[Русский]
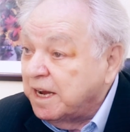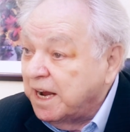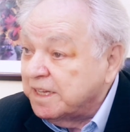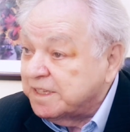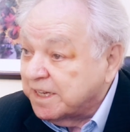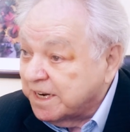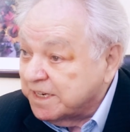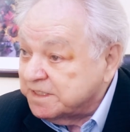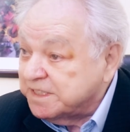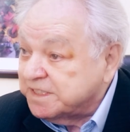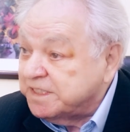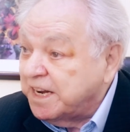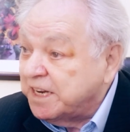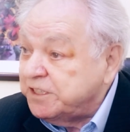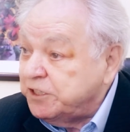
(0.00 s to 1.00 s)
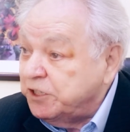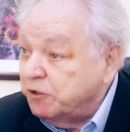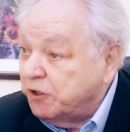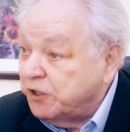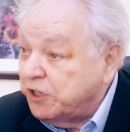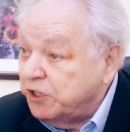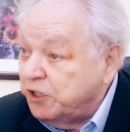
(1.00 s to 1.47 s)
это раз... знать
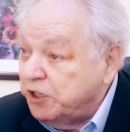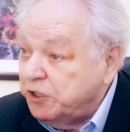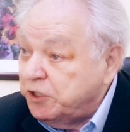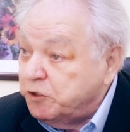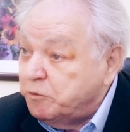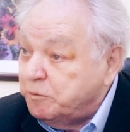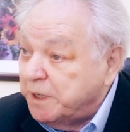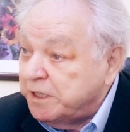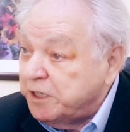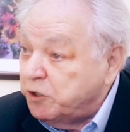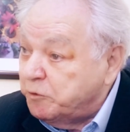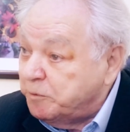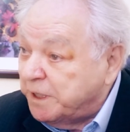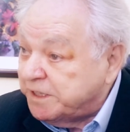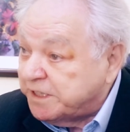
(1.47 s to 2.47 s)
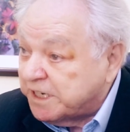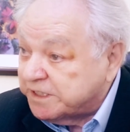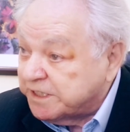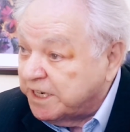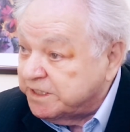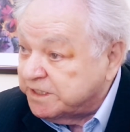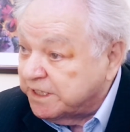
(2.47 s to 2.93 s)
теорию и, не уме... и уметь
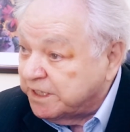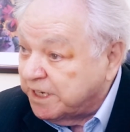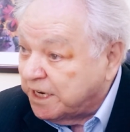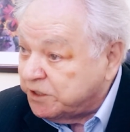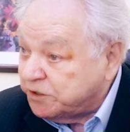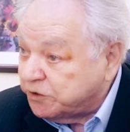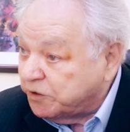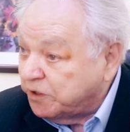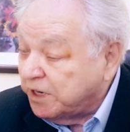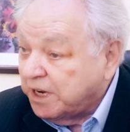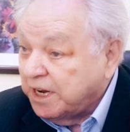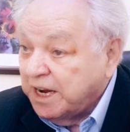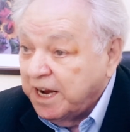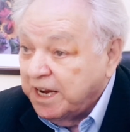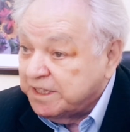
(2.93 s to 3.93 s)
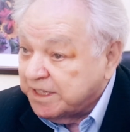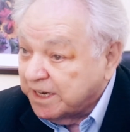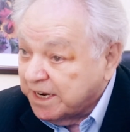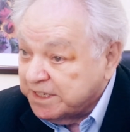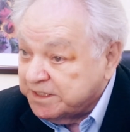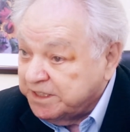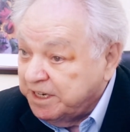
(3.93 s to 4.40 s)
решать задачу – это
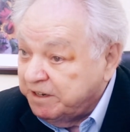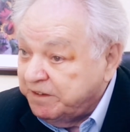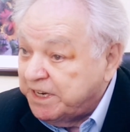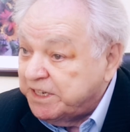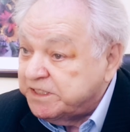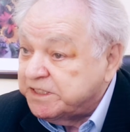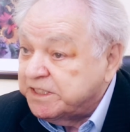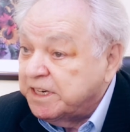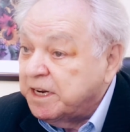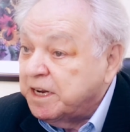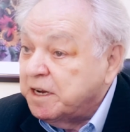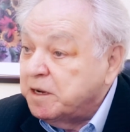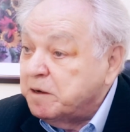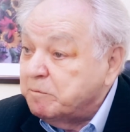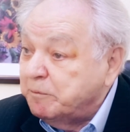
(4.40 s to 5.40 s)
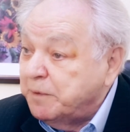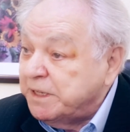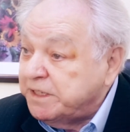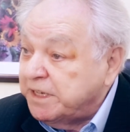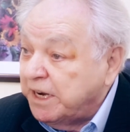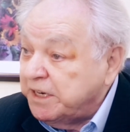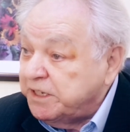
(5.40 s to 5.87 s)
разные вещи.
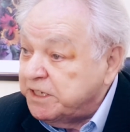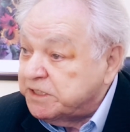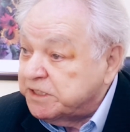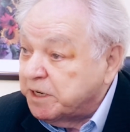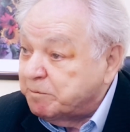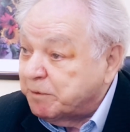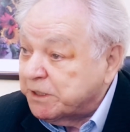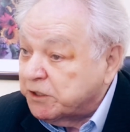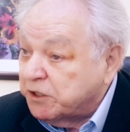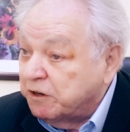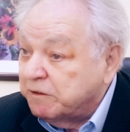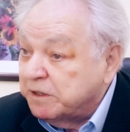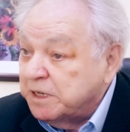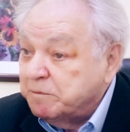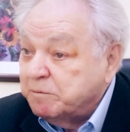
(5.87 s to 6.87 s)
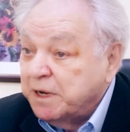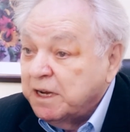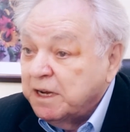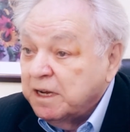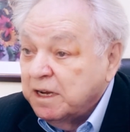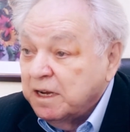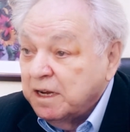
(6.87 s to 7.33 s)
Быть теоретически подкованным –
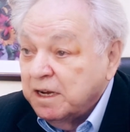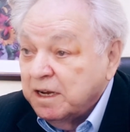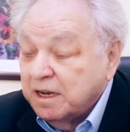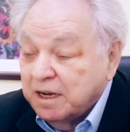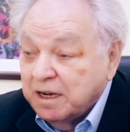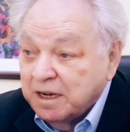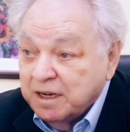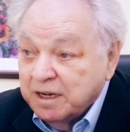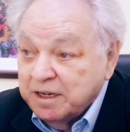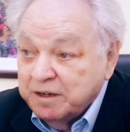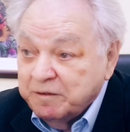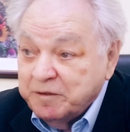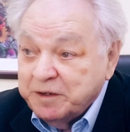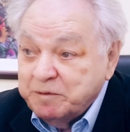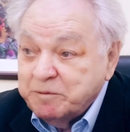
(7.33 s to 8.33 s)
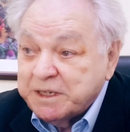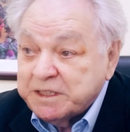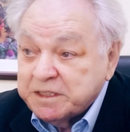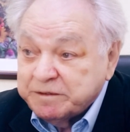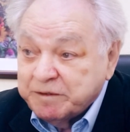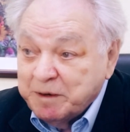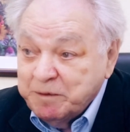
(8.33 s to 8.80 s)
ведь мы
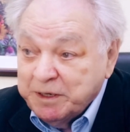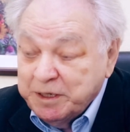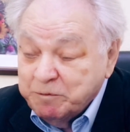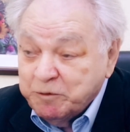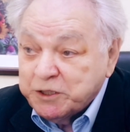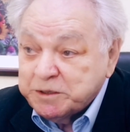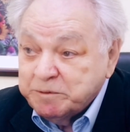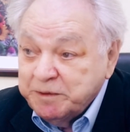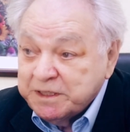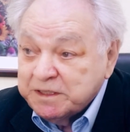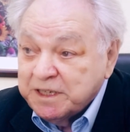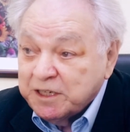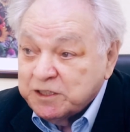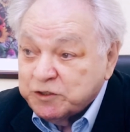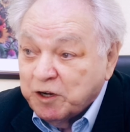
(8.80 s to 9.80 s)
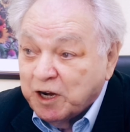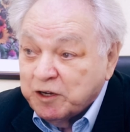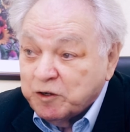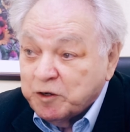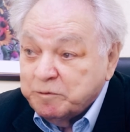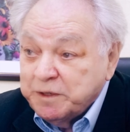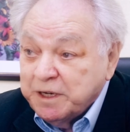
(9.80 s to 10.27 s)
же с вами не можем не знать, что
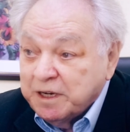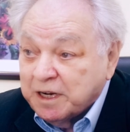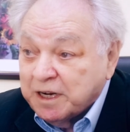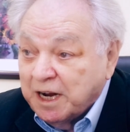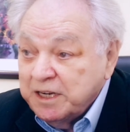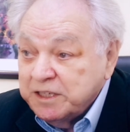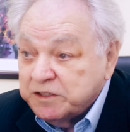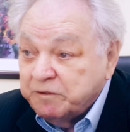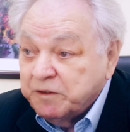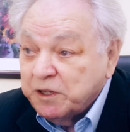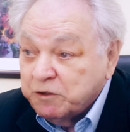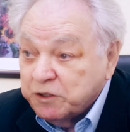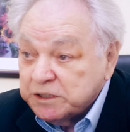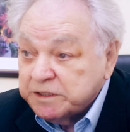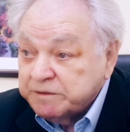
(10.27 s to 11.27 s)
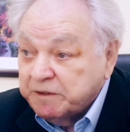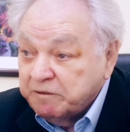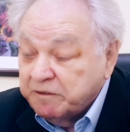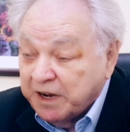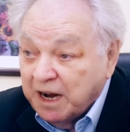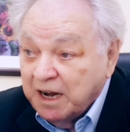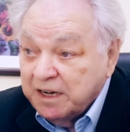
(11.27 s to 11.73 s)
огромное количество философов
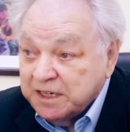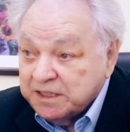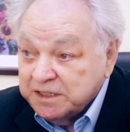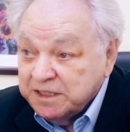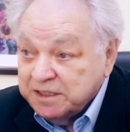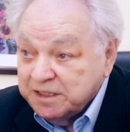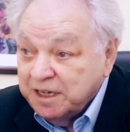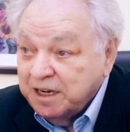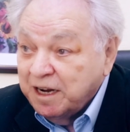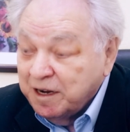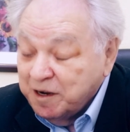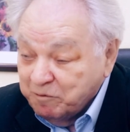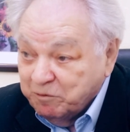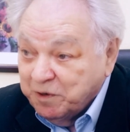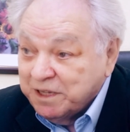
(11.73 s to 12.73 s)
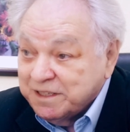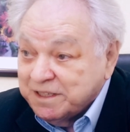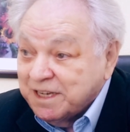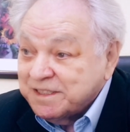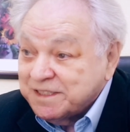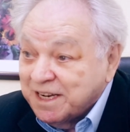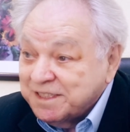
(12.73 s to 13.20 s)
в реальной жизни было
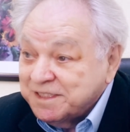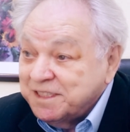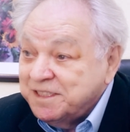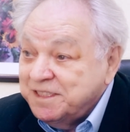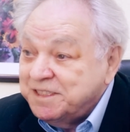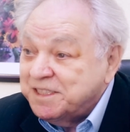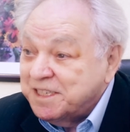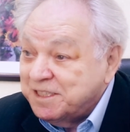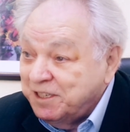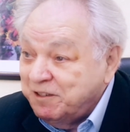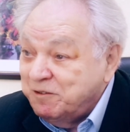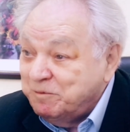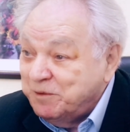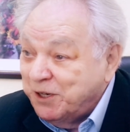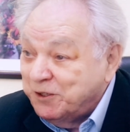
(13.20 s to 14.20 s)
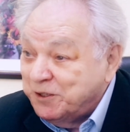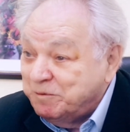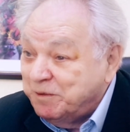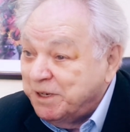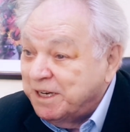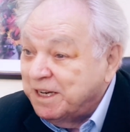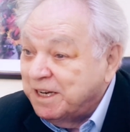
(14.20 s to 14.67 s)
достаточно несчастливыми
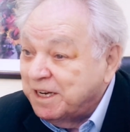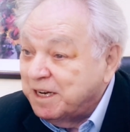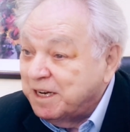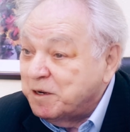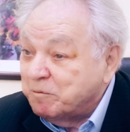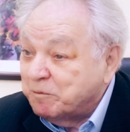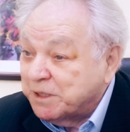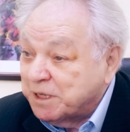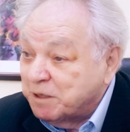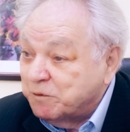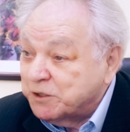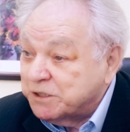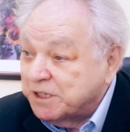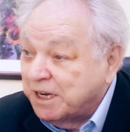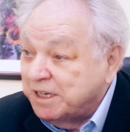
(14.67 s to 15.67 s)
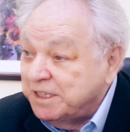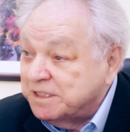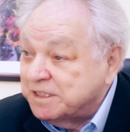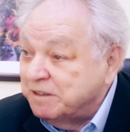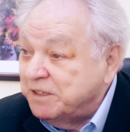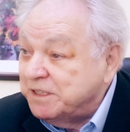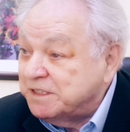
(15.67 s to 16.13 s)
людьми потому что они
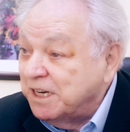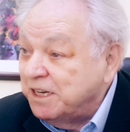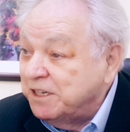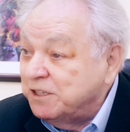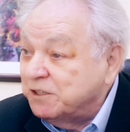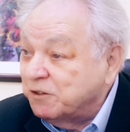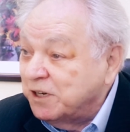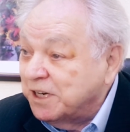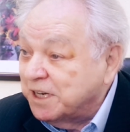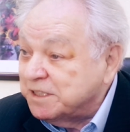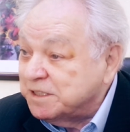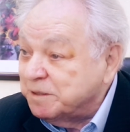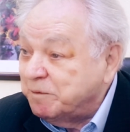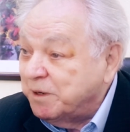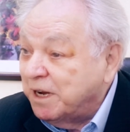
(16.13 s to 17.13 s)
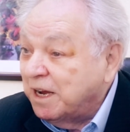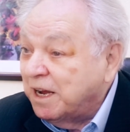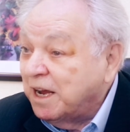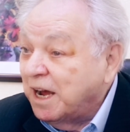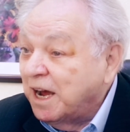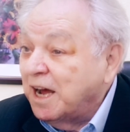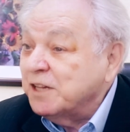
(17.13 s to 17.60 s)
зависели не только от себя,
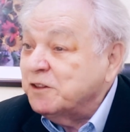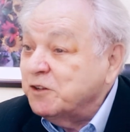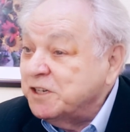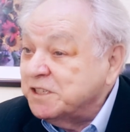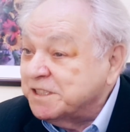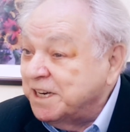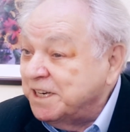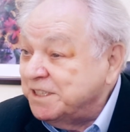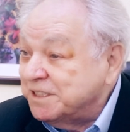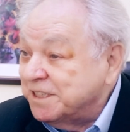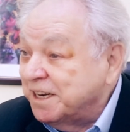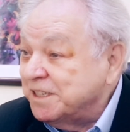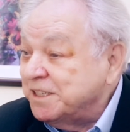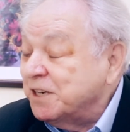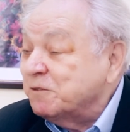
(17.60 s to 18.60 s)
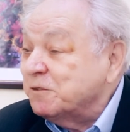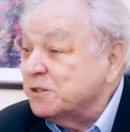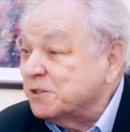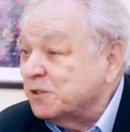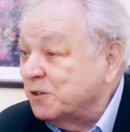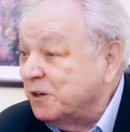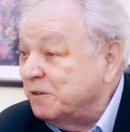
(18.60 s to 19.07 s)
а от той женщины, от тех
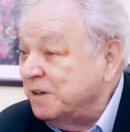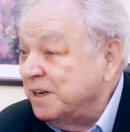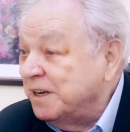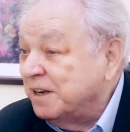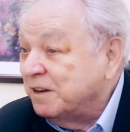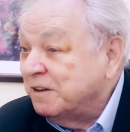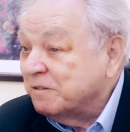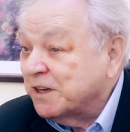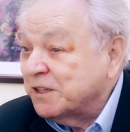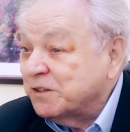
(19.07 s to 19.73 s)
условий, в